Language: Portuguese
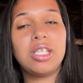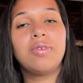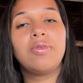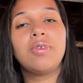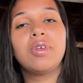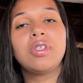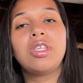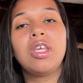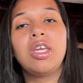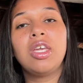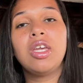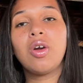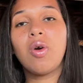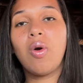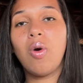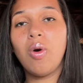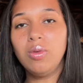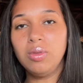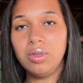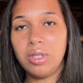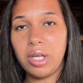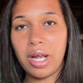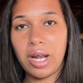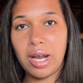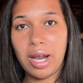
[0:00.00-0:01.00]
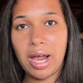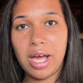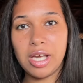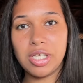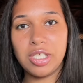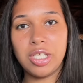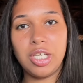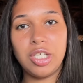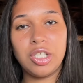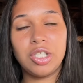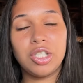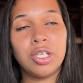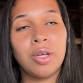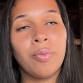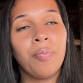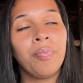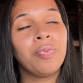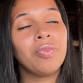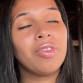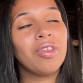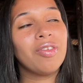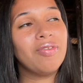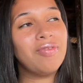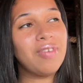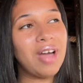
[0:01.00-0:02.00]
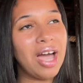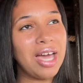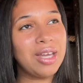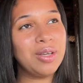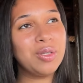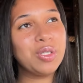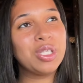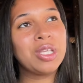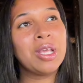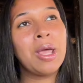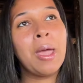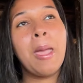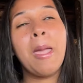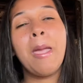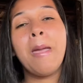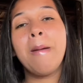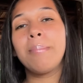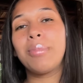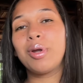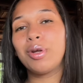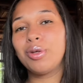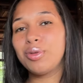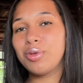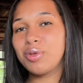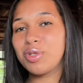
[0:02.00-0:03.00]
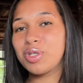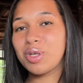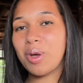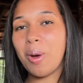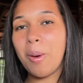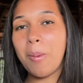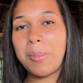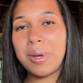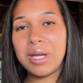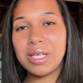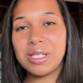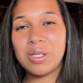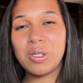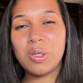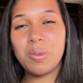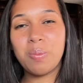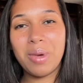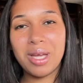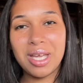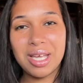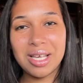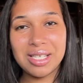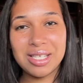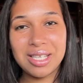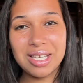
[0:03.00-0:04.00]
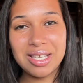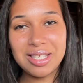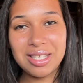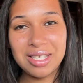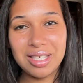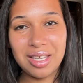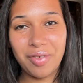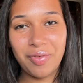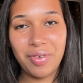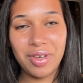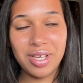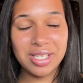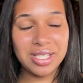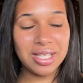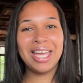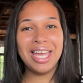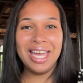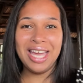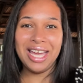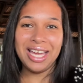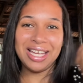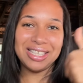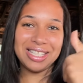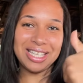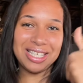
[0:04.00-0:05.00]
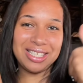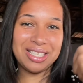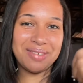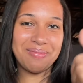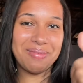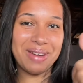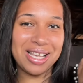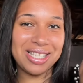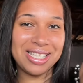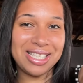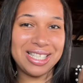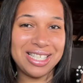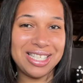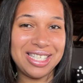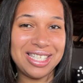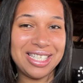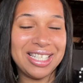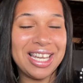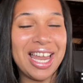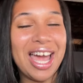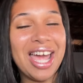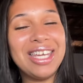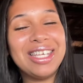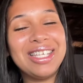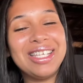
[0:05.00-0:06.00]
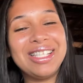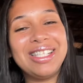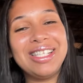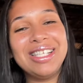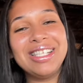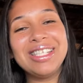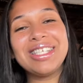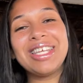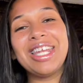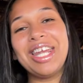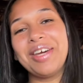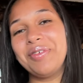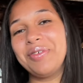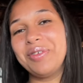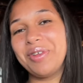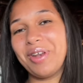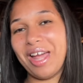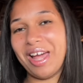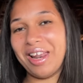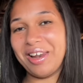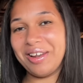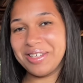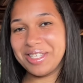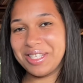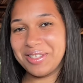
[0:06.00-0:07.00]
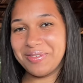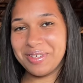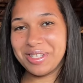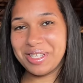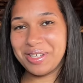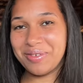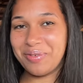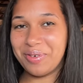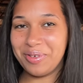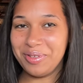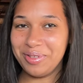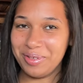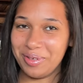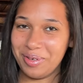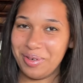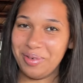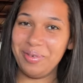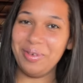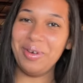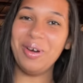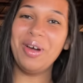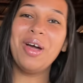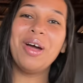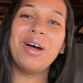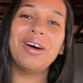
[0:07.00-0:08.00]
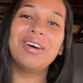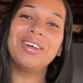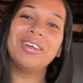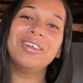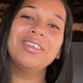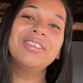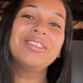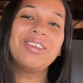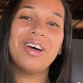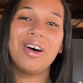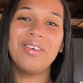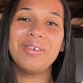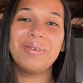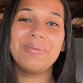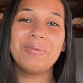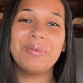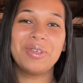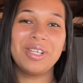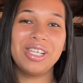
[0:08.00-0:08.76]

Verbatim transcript: você encontra lá, gente, vários produtos com preços bem acessíveis, né? Deixa bastante like, se inscreva no canal se você for novo ou nova por